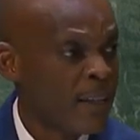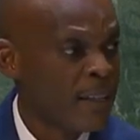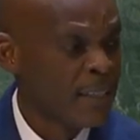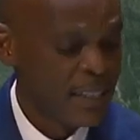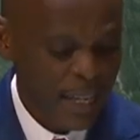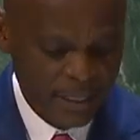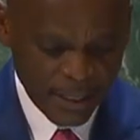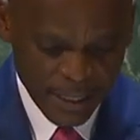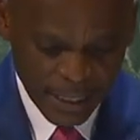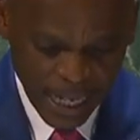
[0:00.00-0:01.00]

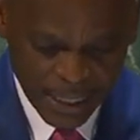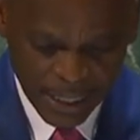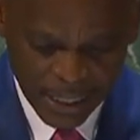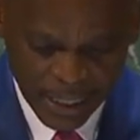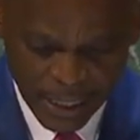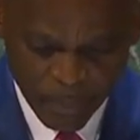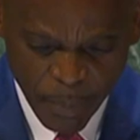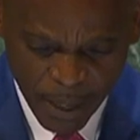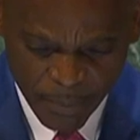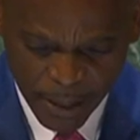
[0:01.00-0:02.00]
Cette stratégie
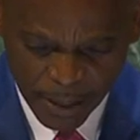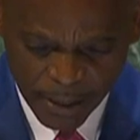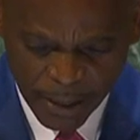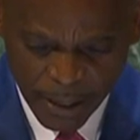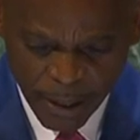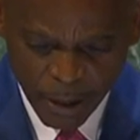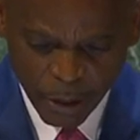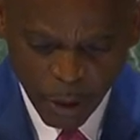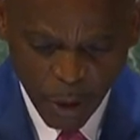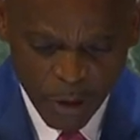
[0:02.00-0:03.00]
permet
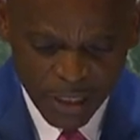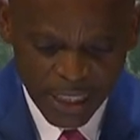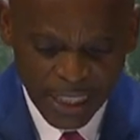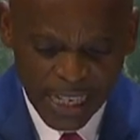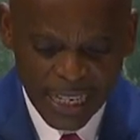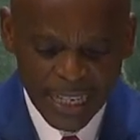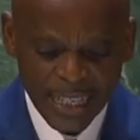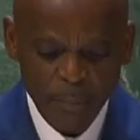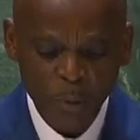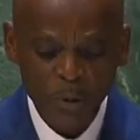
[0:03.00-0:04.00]
de concilier les
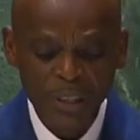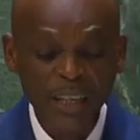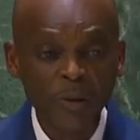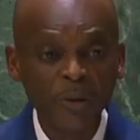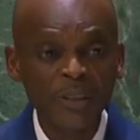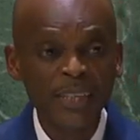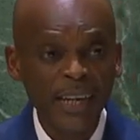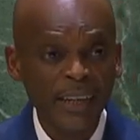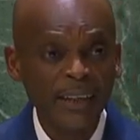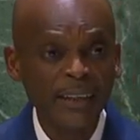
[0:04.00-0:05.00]
approches
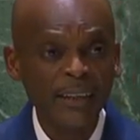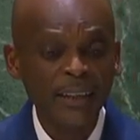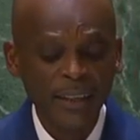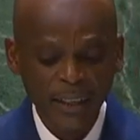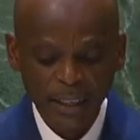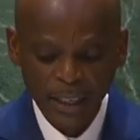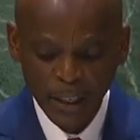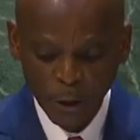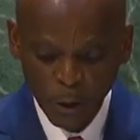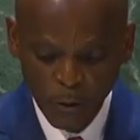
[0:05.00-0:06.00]
sécuritaires et
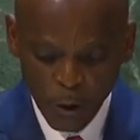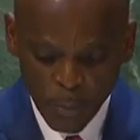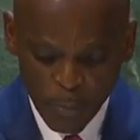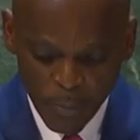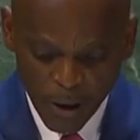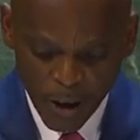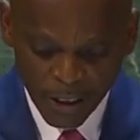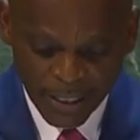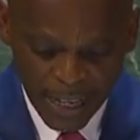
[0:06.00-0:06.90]
le développement en